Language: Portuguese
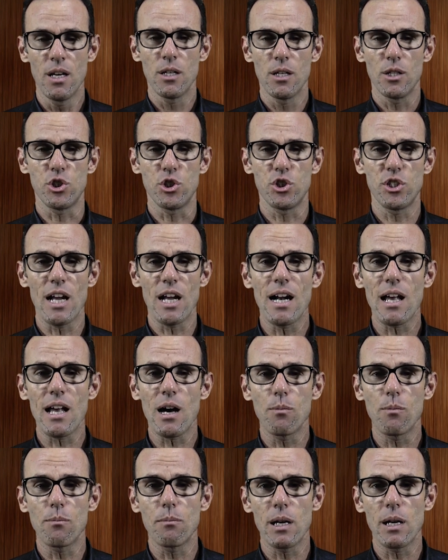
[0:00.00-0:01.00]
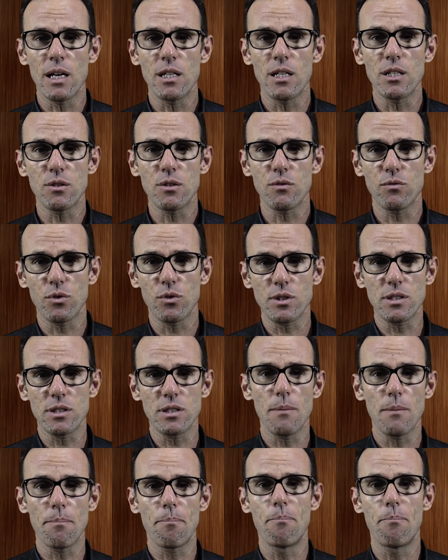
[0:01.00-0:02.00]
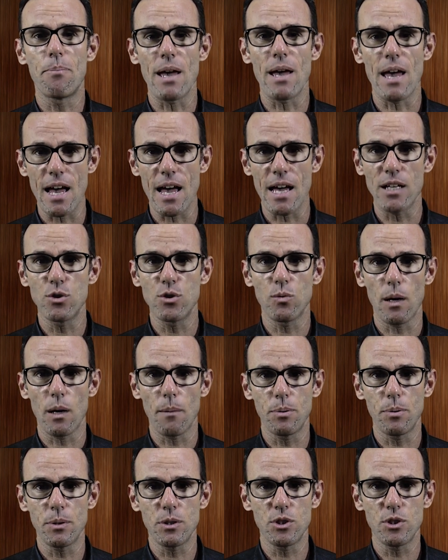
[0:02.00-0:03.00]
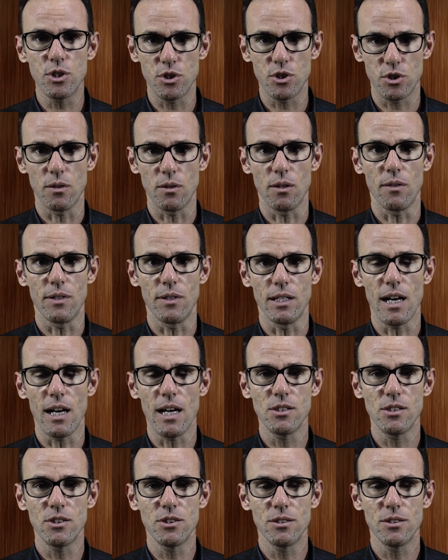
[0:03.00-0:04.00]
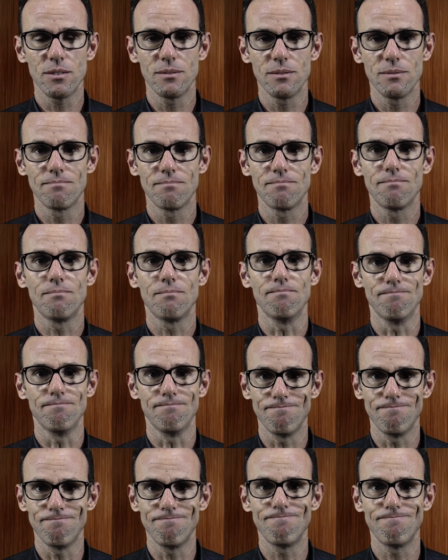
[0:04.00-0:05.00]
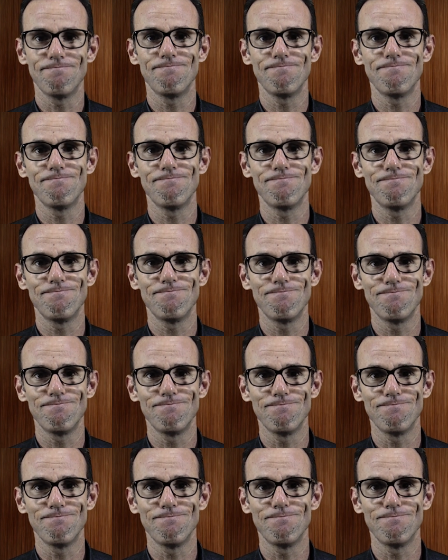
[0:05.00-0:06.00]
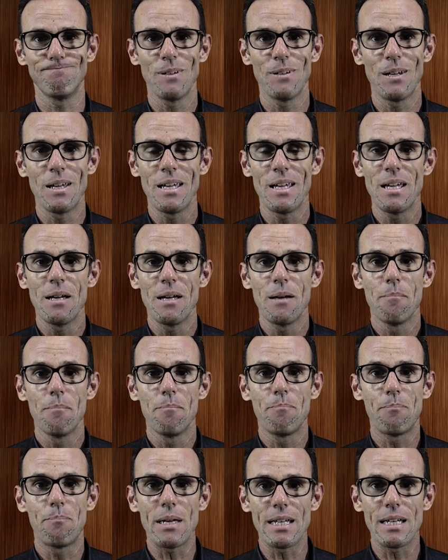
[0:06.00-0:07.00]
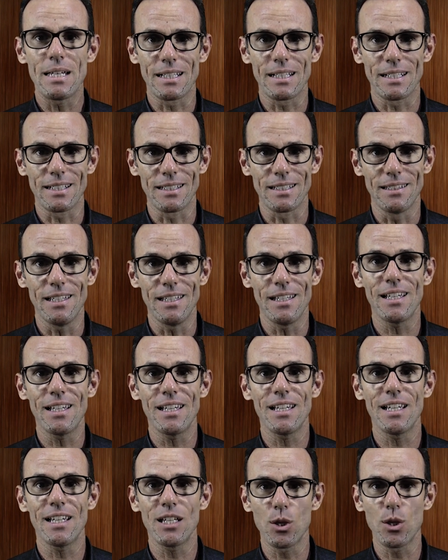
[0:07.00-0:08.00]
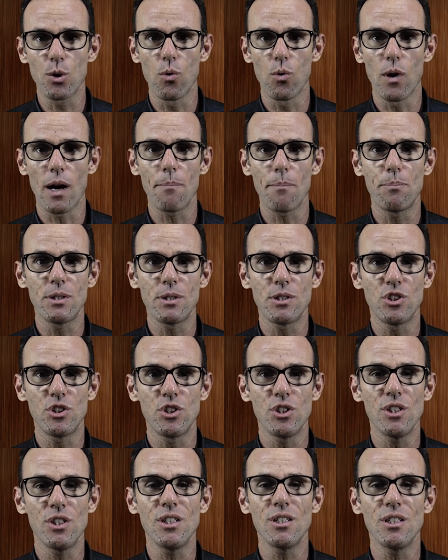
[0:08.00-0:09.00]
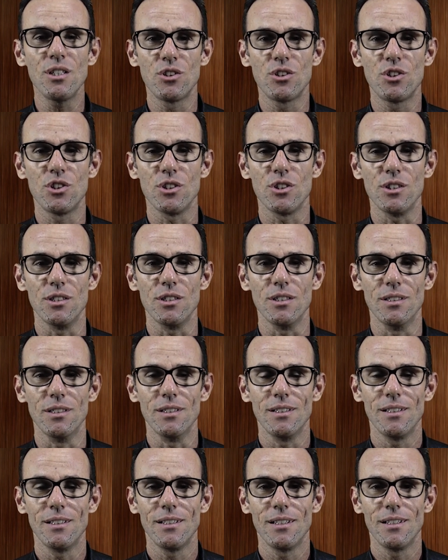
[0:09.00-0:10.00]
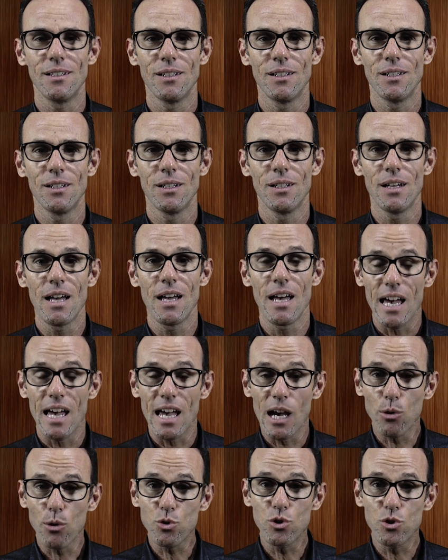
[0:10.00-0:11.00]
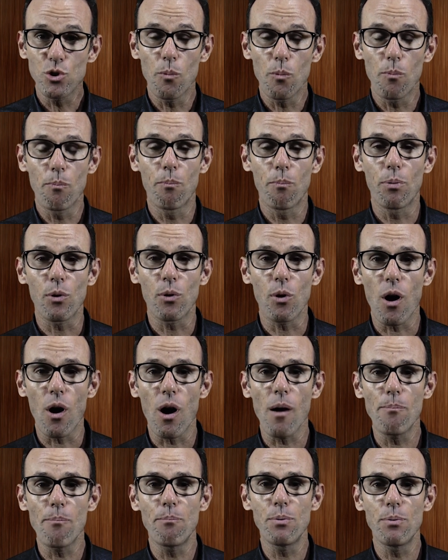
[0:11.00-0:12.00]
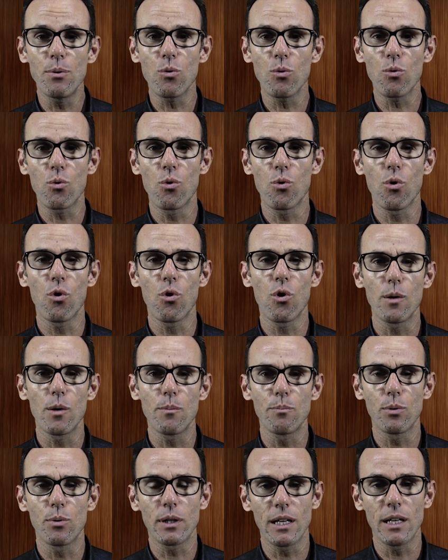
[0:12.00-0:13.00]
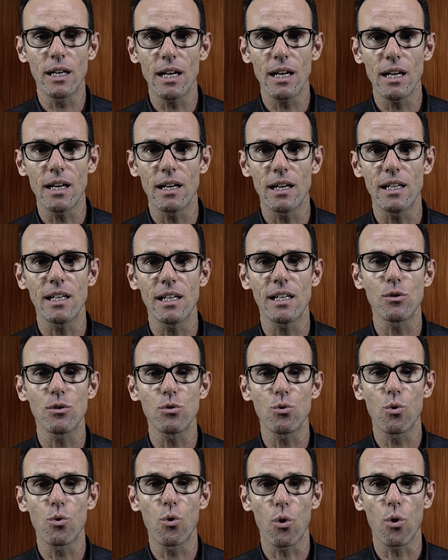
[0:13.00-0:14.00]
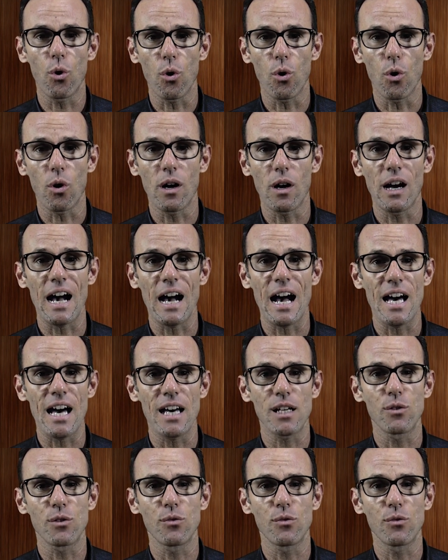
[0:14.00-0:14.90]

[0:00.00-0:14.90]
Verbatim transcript: geralmente você perde o apetite, não é verdade? Hum, perder o apetite é o seu próprio corpo querendo colocar